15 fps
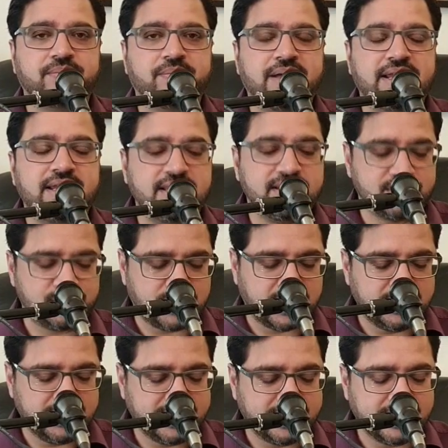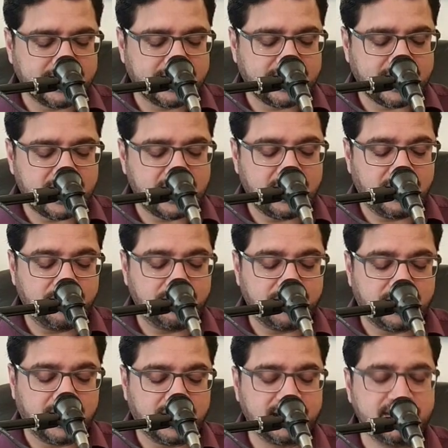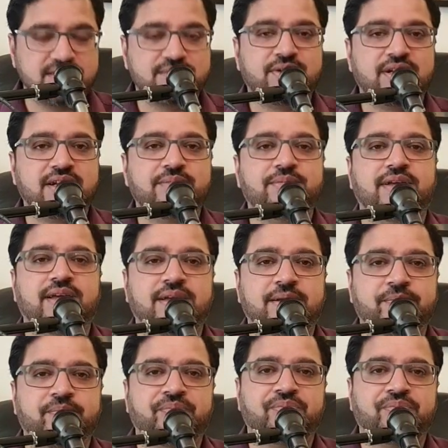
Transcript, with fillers: पहला सवाल यह है कि क्या हम आखिरी ज़माना में हैं